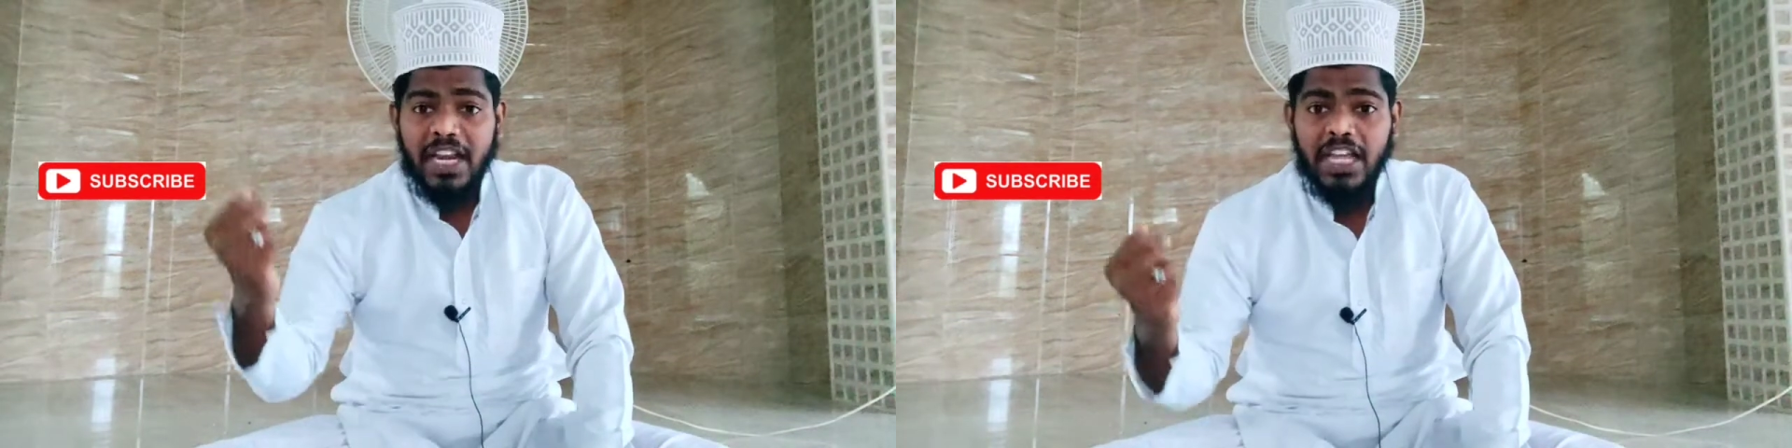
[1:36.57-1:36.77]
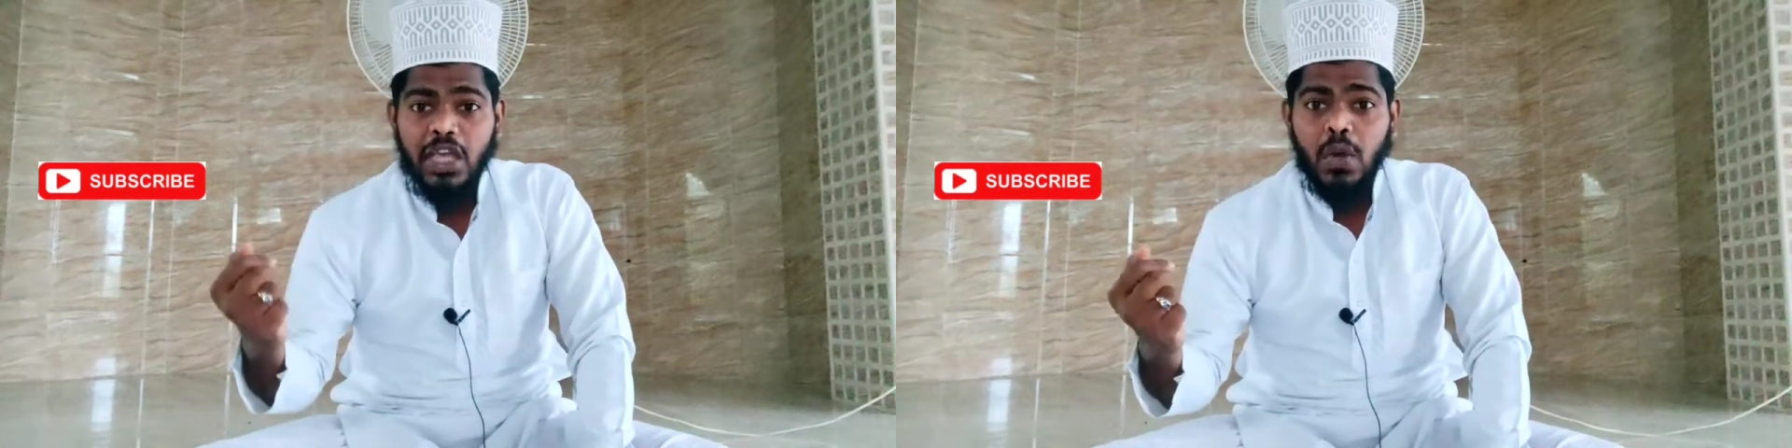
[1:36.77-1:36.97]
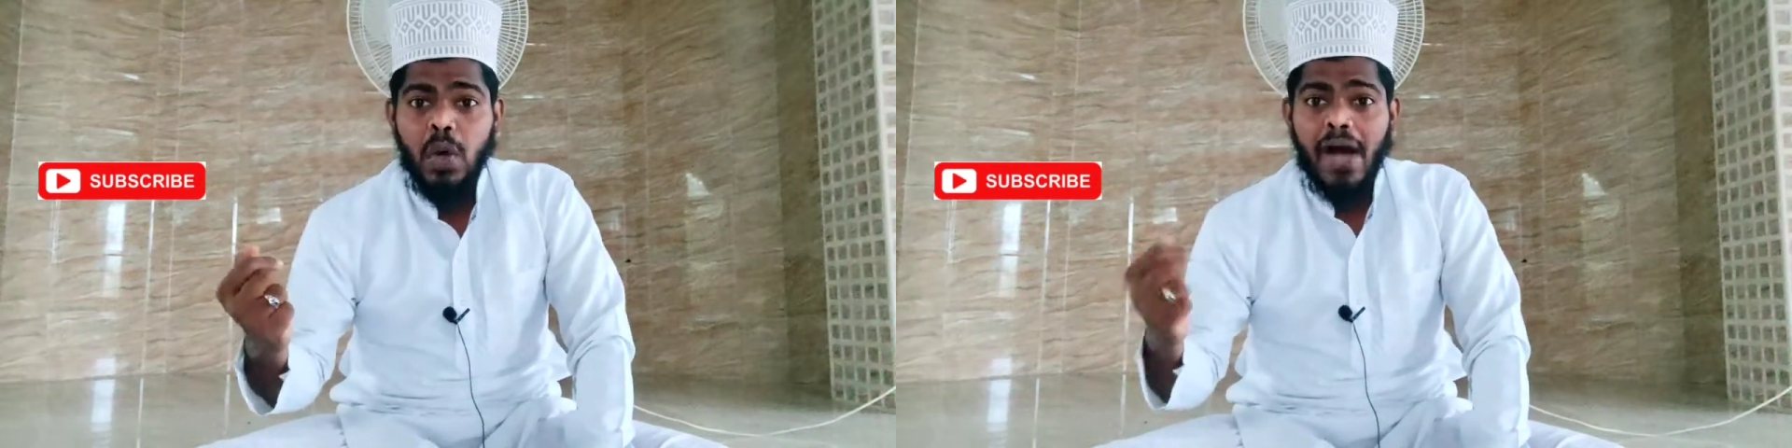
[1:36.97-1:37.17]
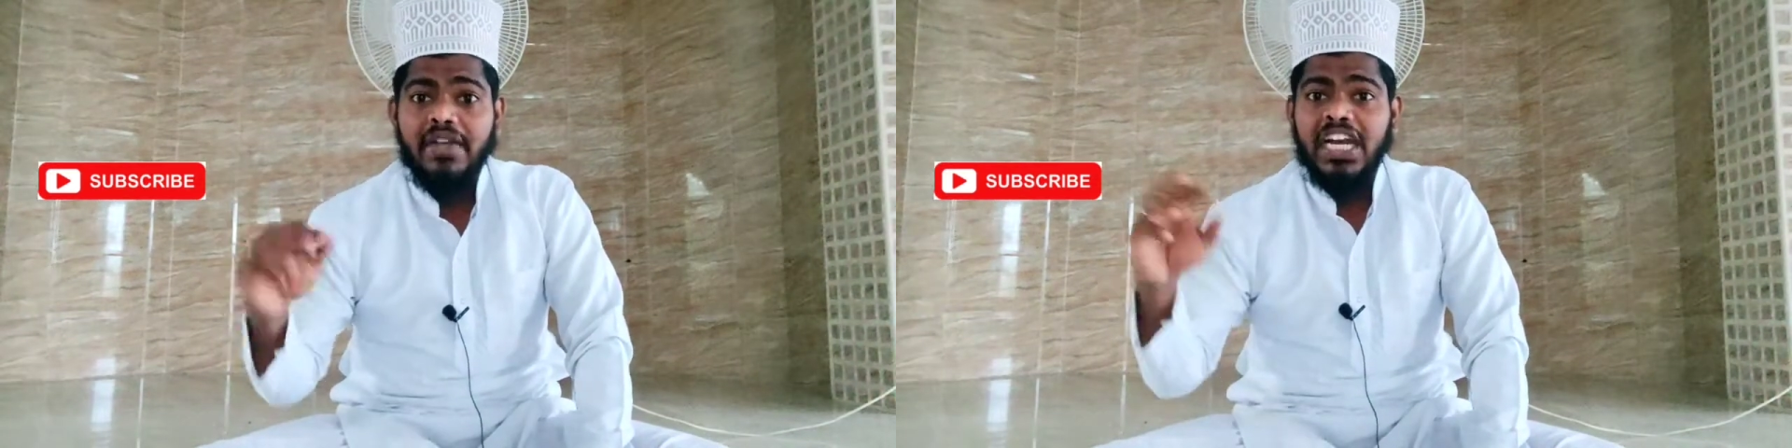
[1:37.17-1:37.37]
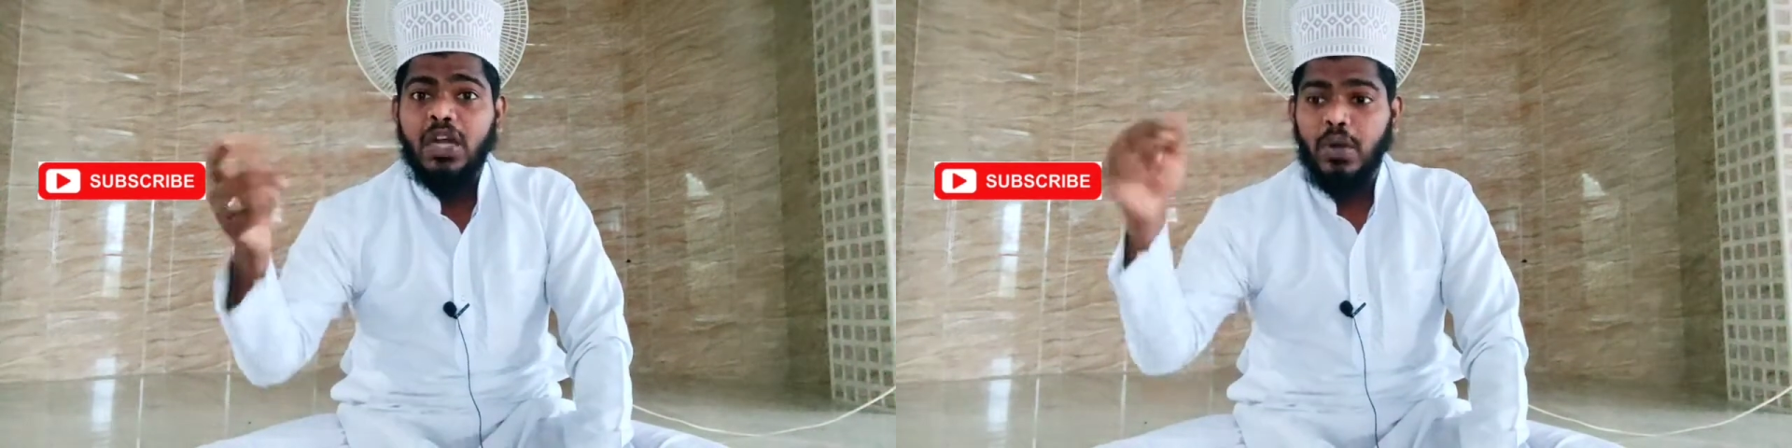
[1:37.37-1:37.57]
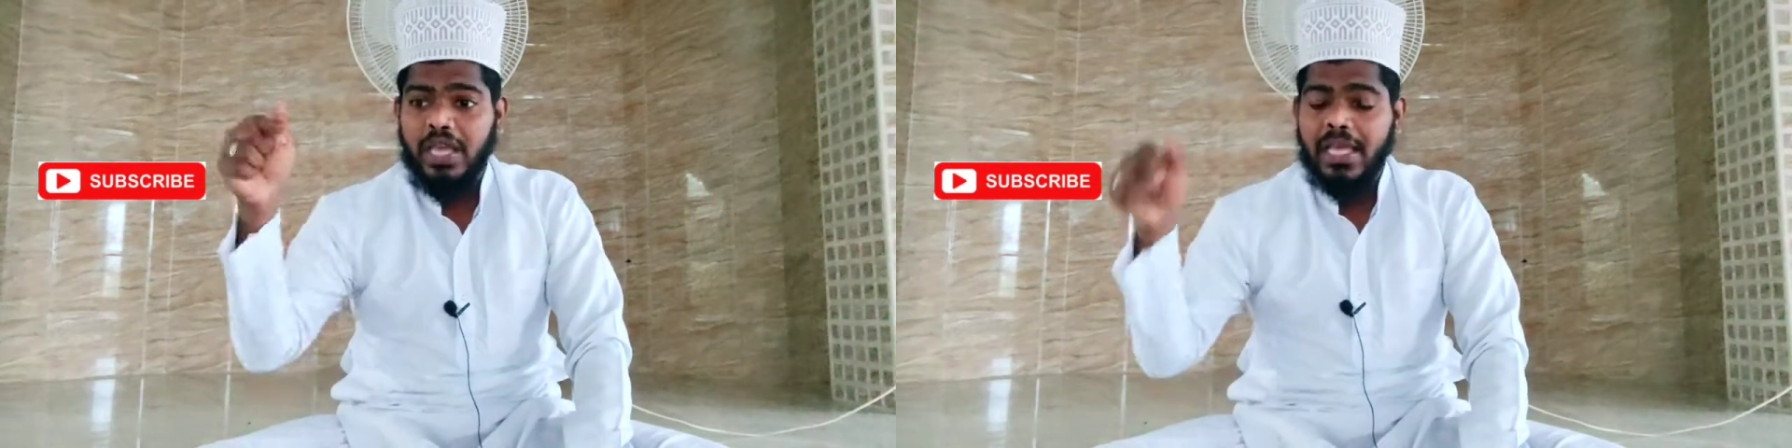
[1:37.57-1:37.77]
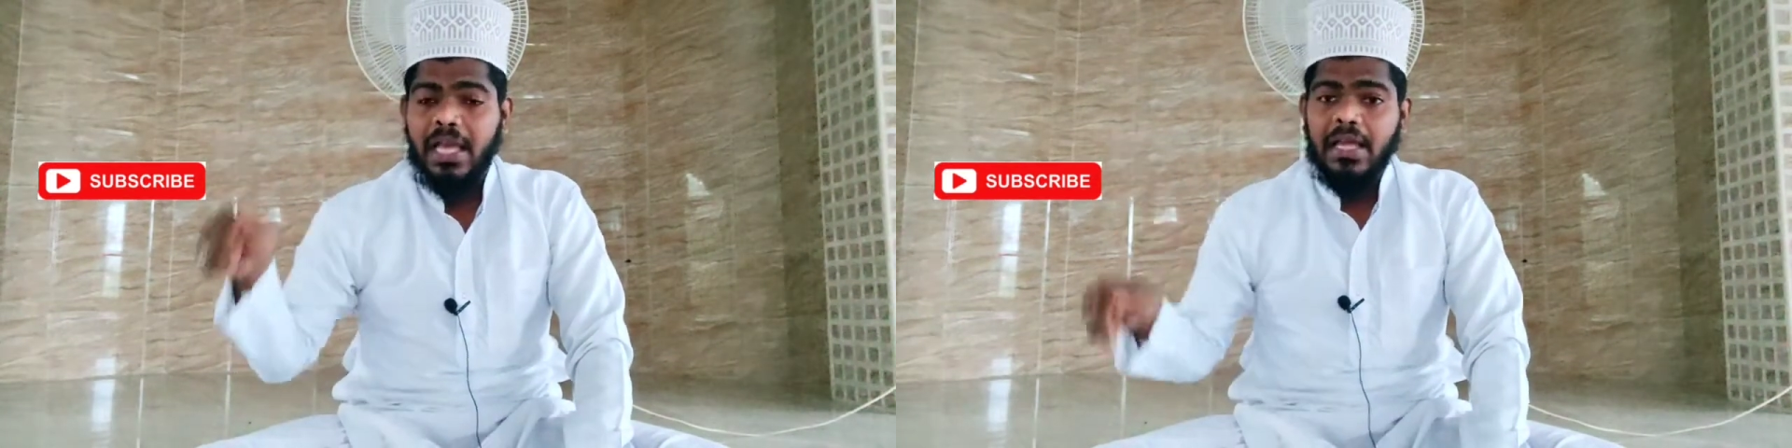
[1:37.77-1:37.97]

வருகையோ அவர்களுடைய